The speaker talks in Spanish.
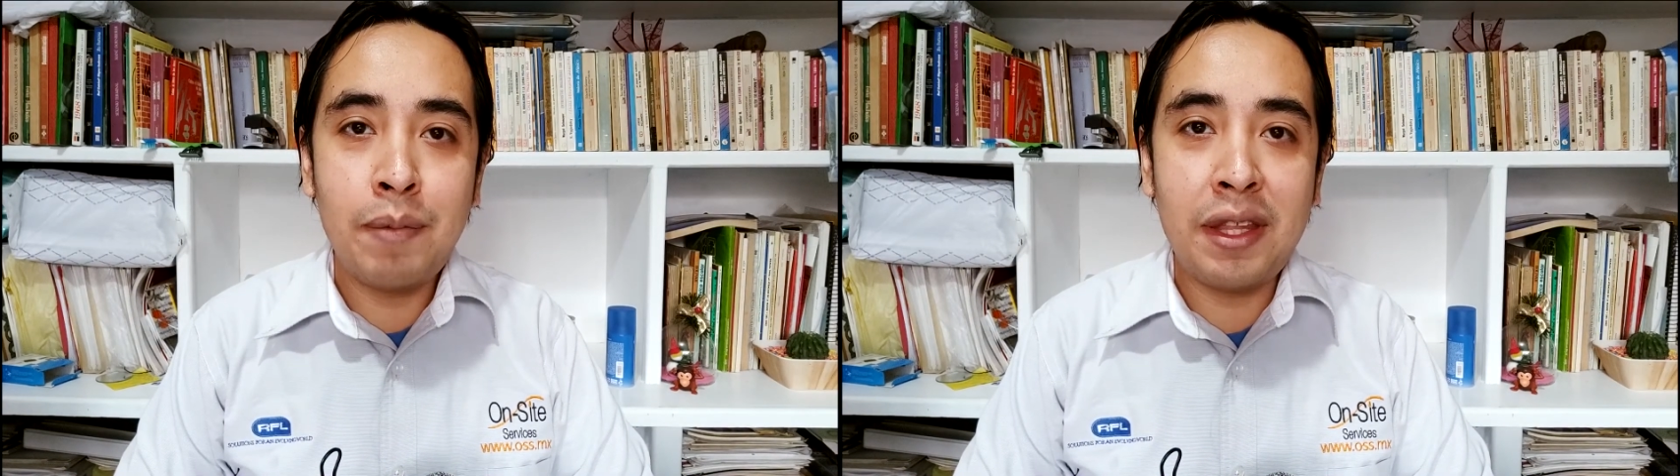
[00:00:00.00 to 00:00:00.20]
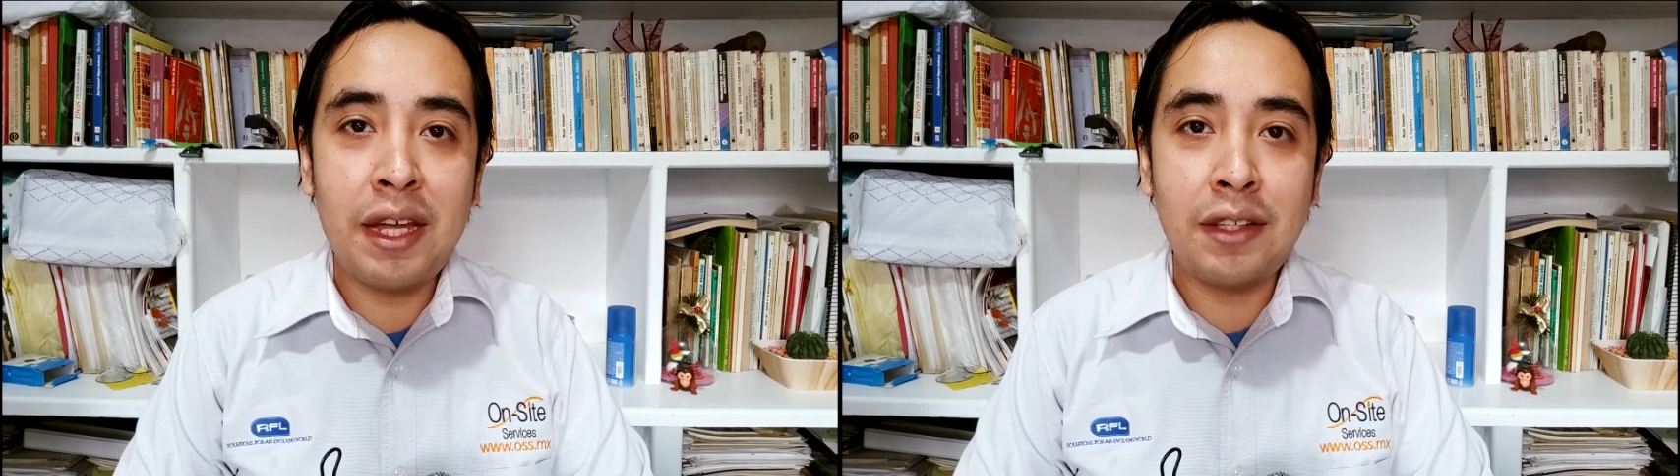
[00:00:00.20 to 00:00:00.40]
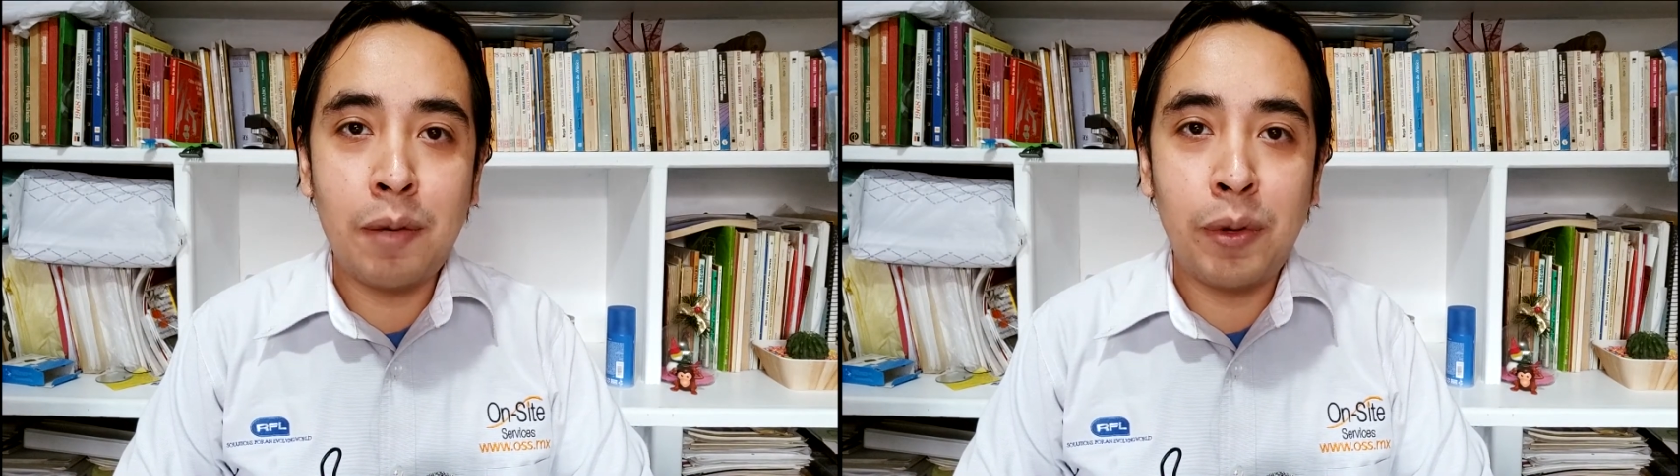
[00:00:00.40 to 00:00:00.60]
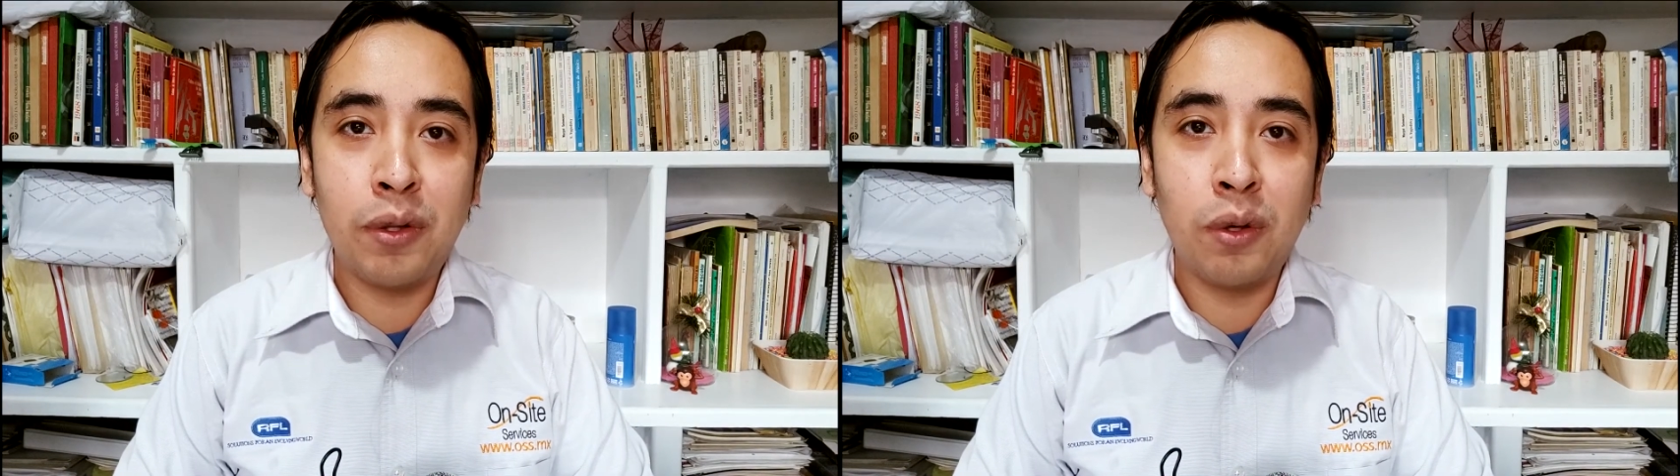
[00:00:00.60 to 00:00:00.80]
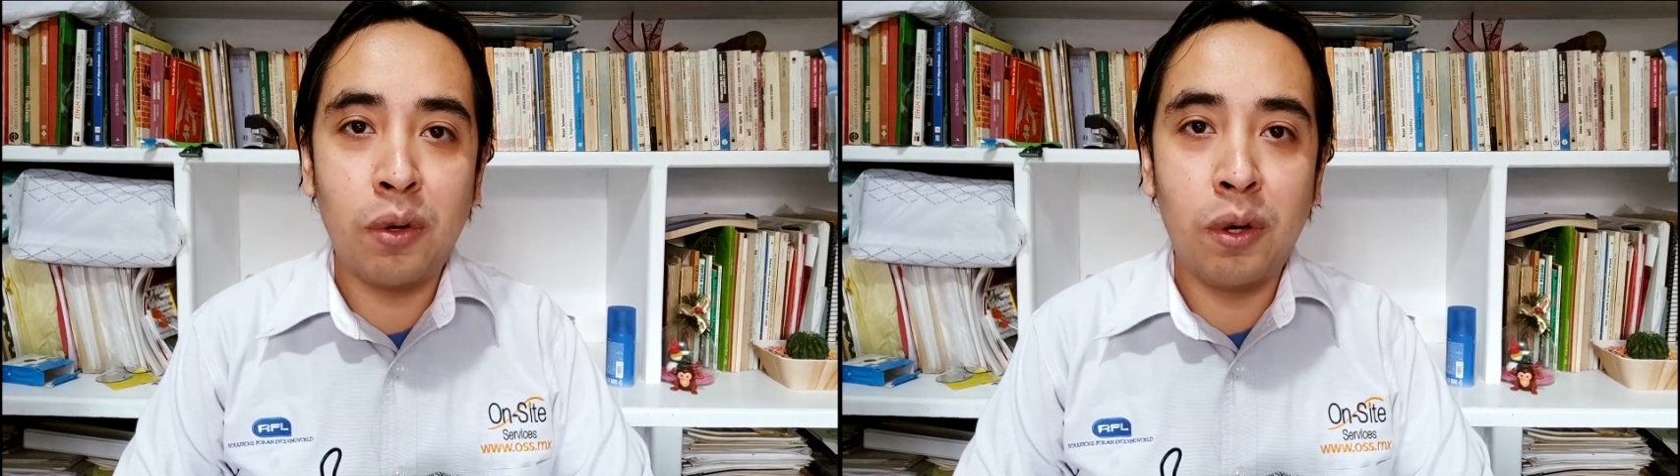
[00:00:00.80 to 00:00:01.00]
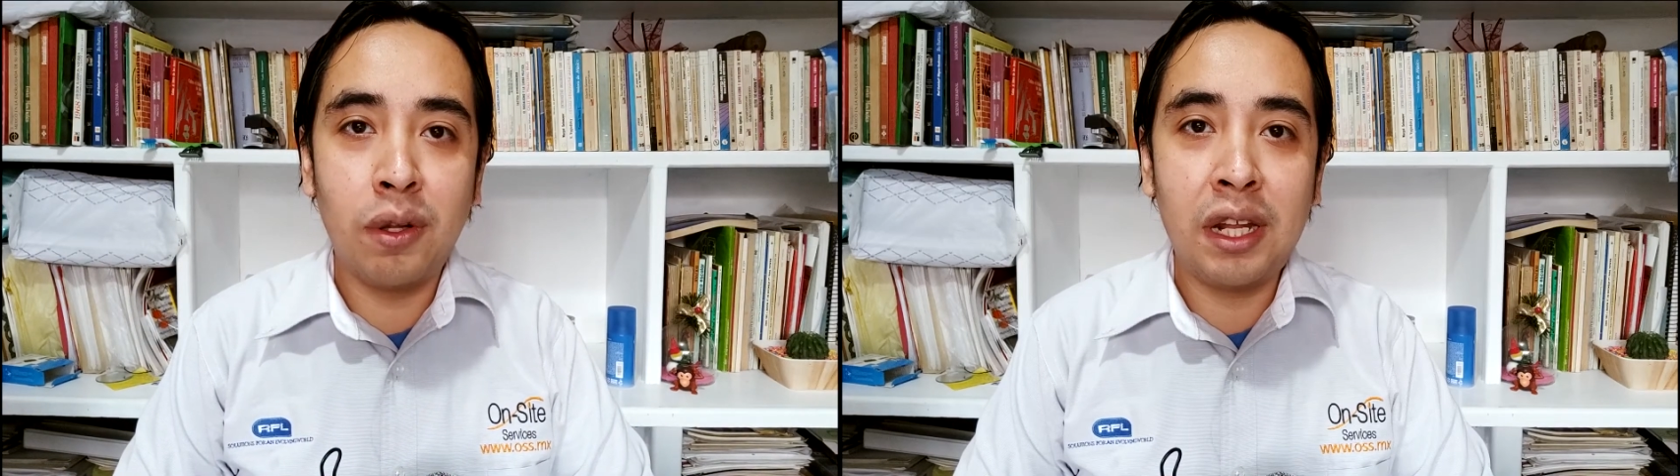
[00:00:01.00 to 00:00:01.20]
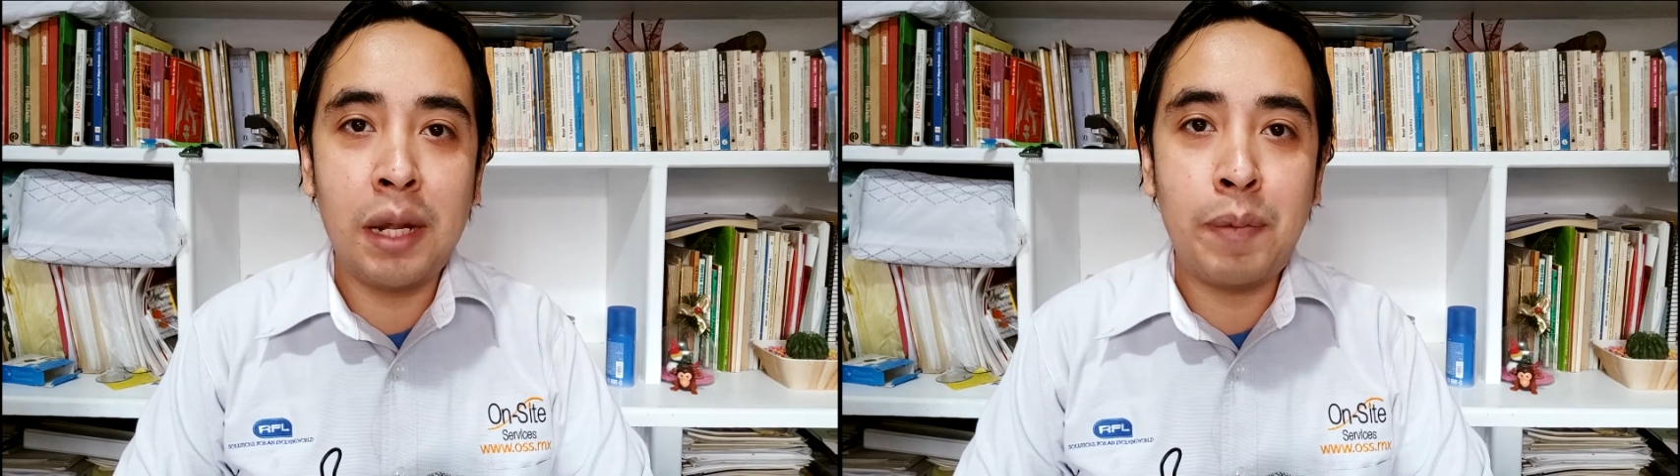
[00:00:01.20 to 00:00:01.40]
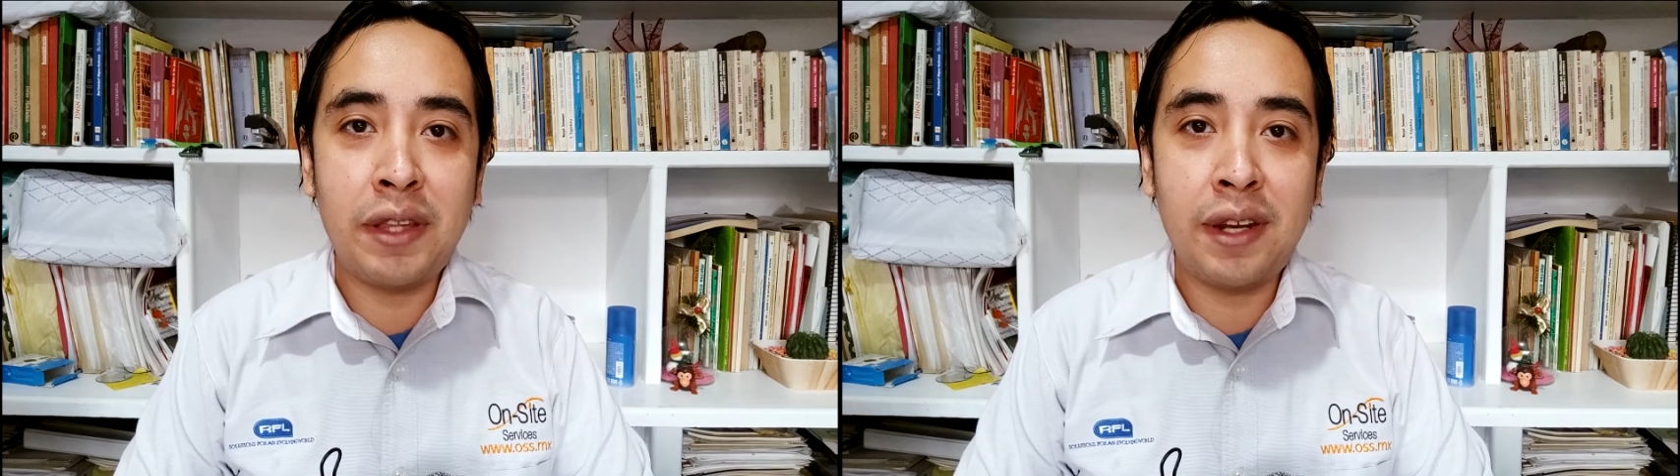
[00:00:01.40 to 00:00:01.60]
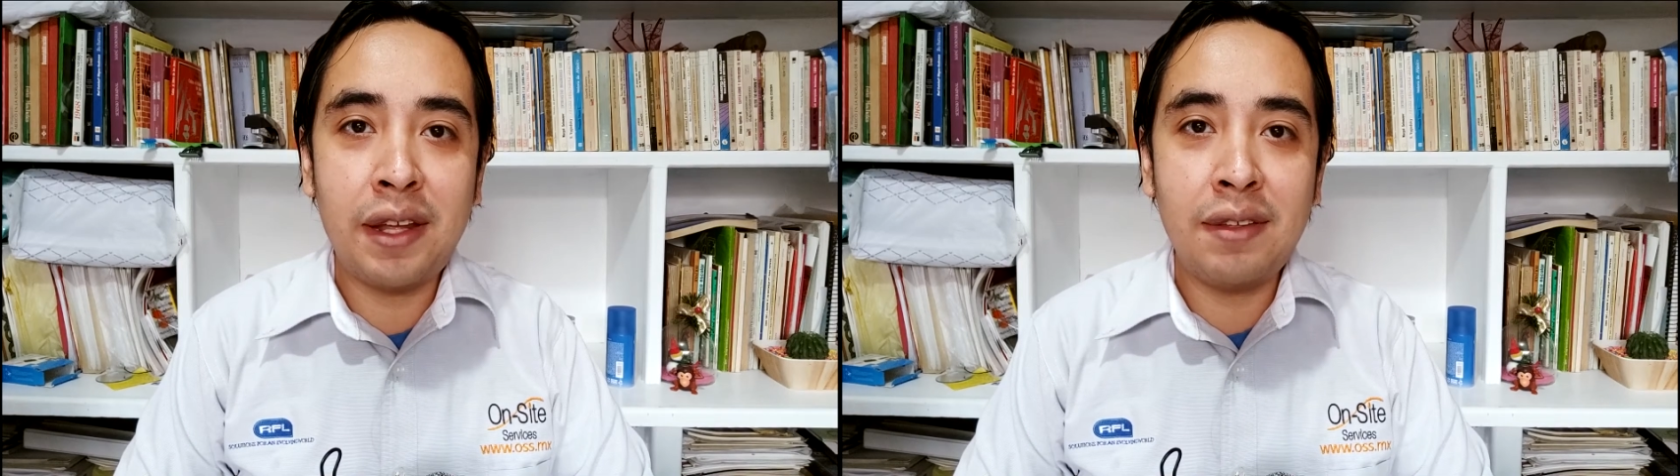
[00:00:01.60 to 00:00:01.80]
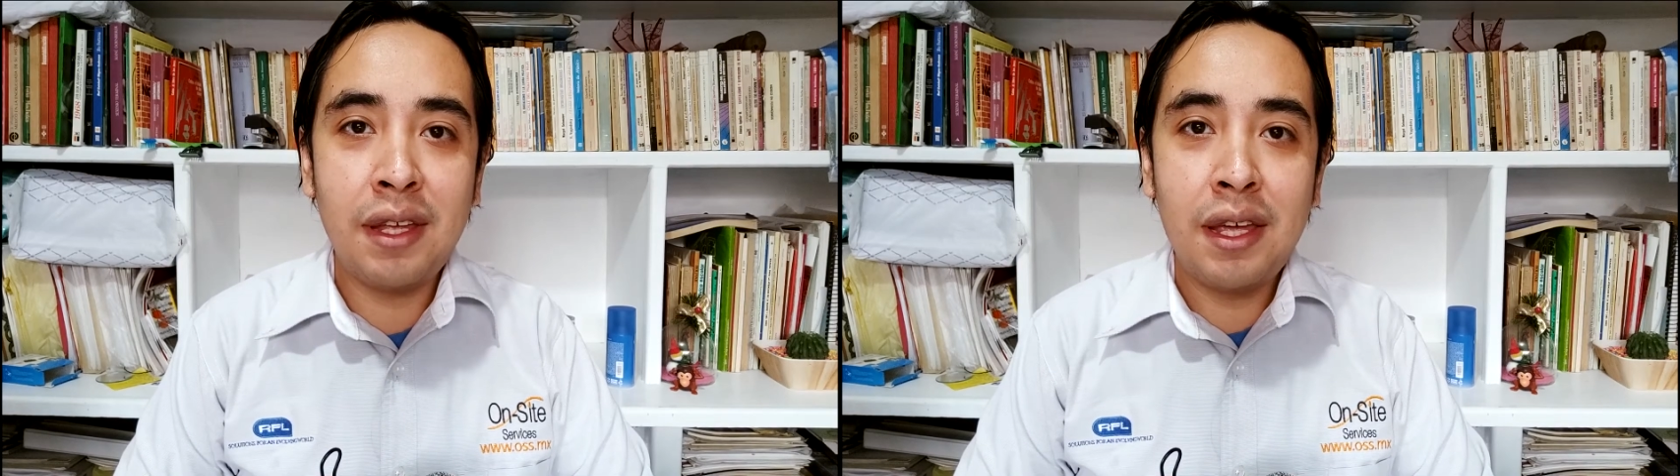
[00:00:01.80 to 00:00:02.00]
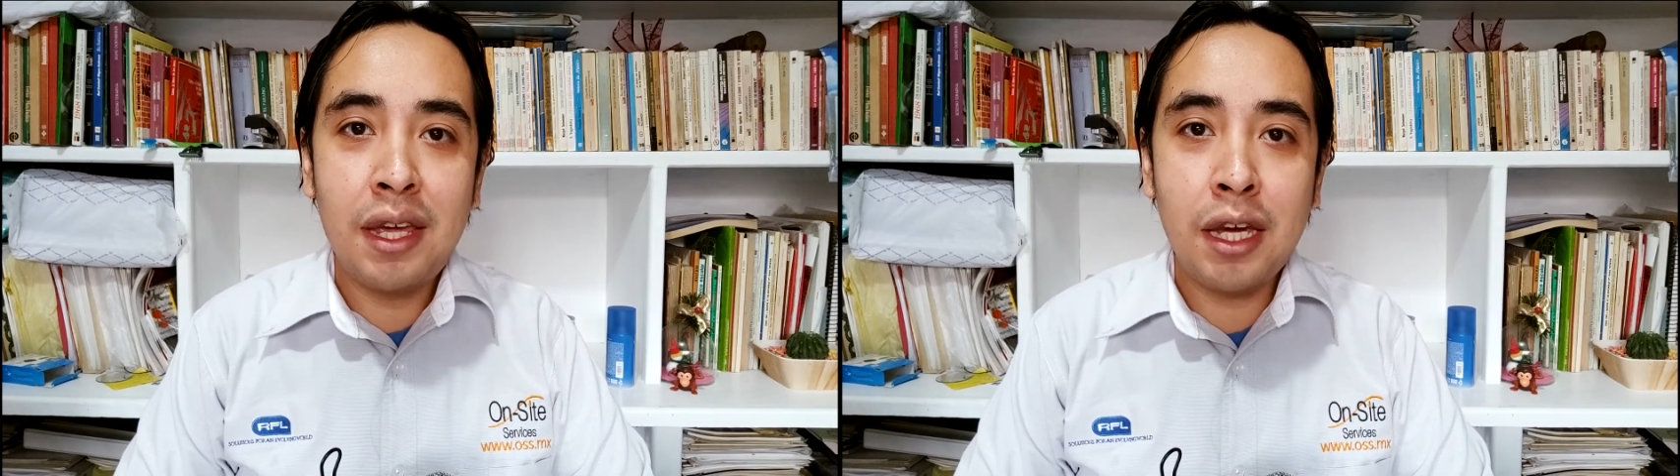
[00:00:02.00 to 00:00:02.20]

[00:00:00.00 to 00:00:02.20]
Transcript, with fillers: mediante el protocolo de NP3